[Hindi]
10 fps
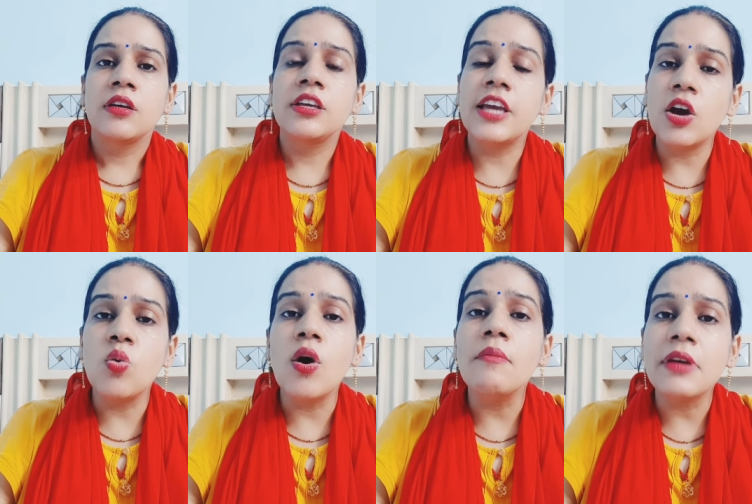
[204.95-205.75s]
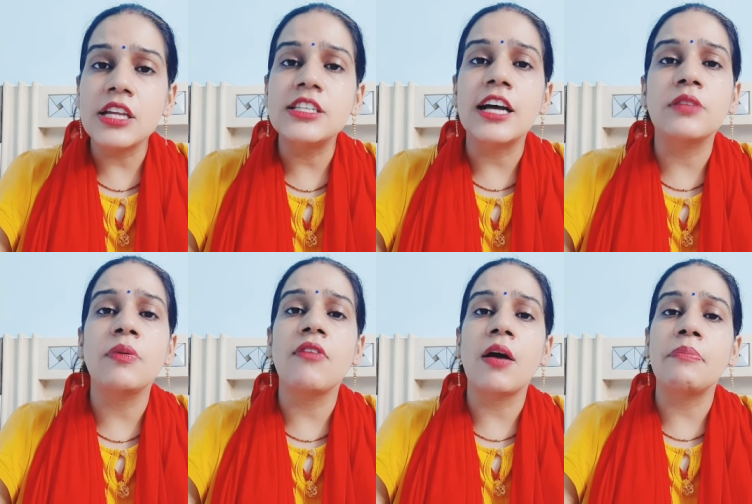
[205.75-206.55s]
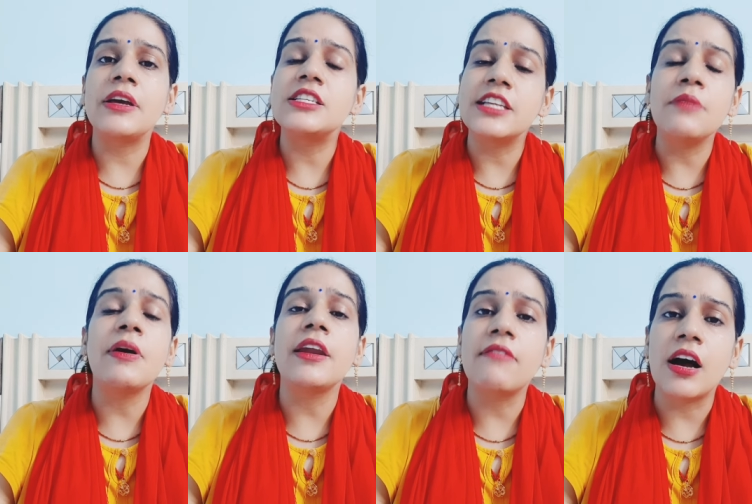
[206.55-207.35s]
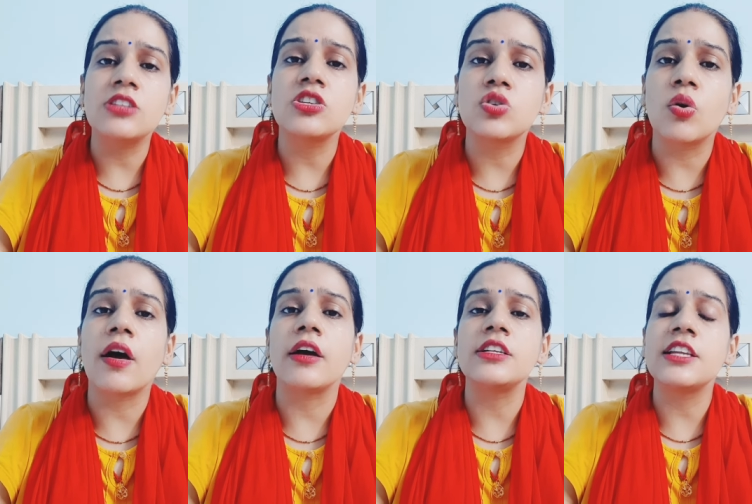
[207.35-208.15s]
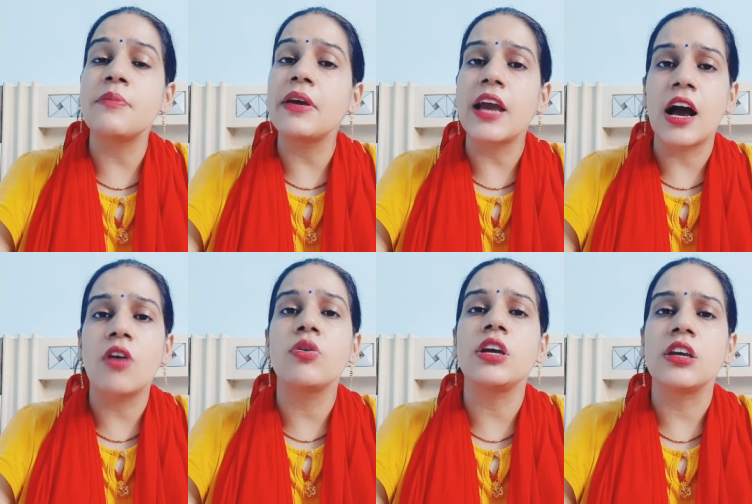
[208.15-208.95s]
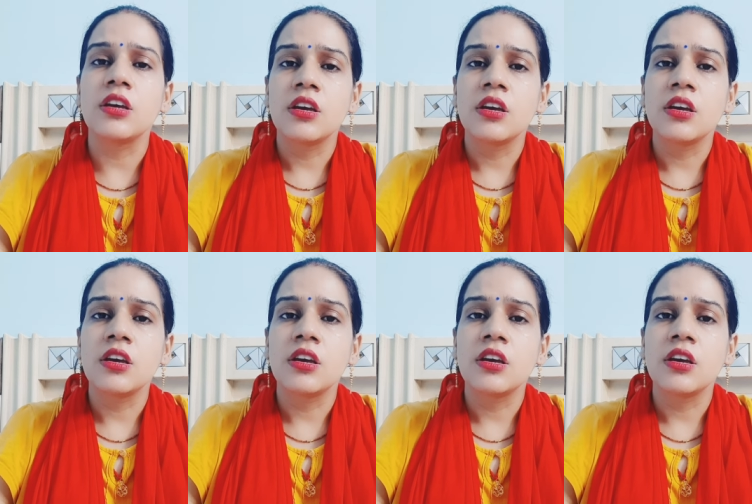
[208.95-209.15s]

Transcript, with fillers: ये हुआ मेरे साथ में वहां पे इसलिए मैंने वहां से छोड़ा इसलिए मैं यहाँ हुई